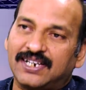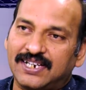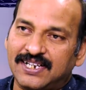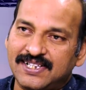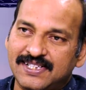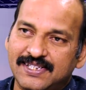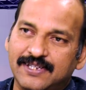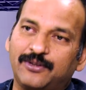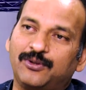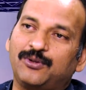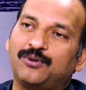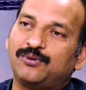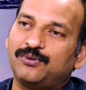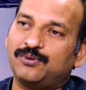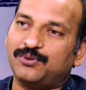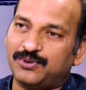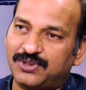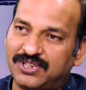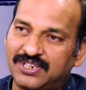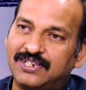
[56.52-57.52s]
రిలయన్స్ ఎందుకు
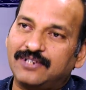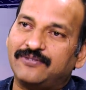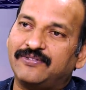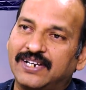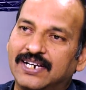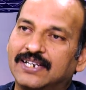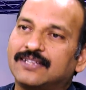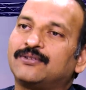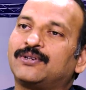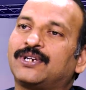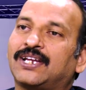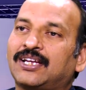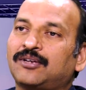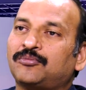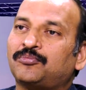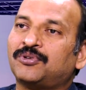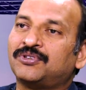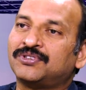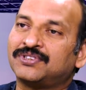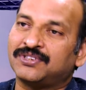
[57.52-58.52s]
దీని వీళ్ళతో
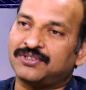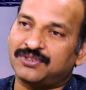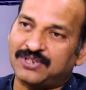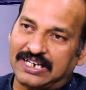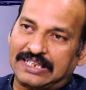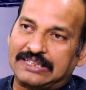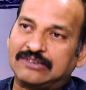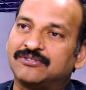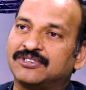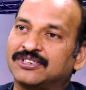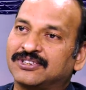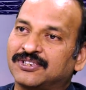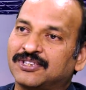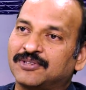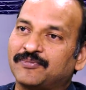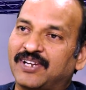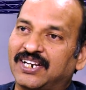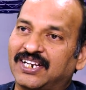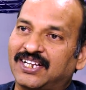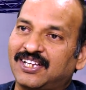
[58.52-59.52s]
టైప్ అవుతుందో
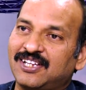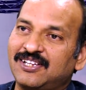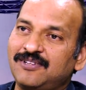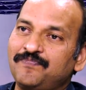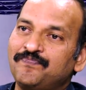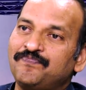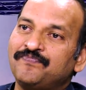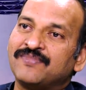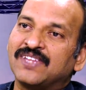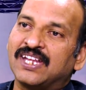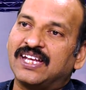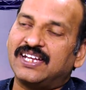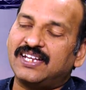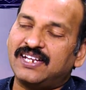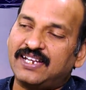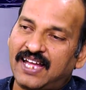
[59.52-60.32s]
అర్థమవుతుంది మనకి ఈ